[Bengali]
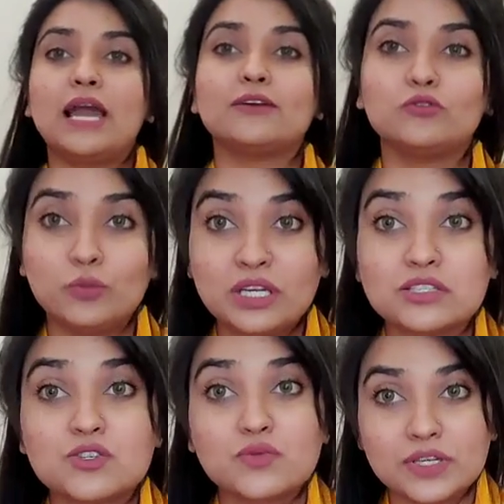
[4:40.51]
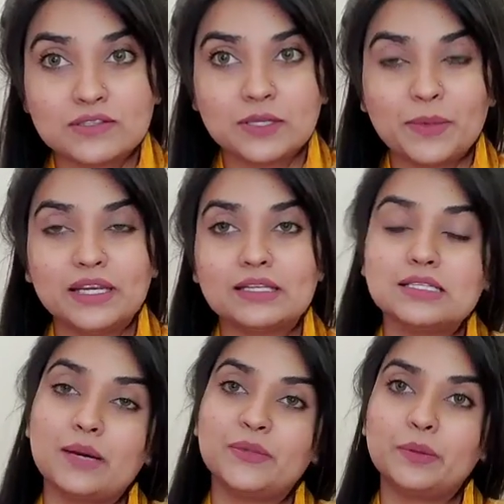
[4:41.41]
একদমই স্ট্রেস নেবেন না
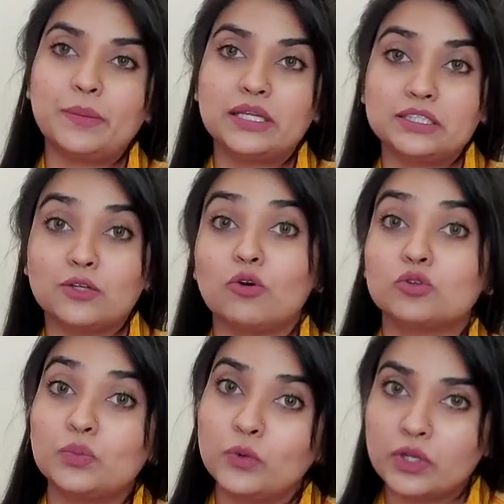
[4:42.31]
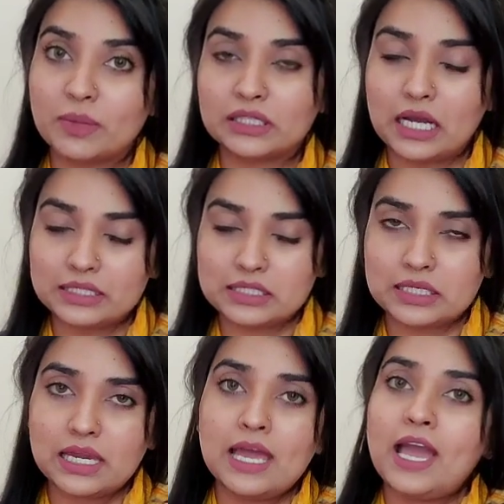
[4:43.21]
যে আপনার বাচ্চা কত পরিমাণ খাচ্ছে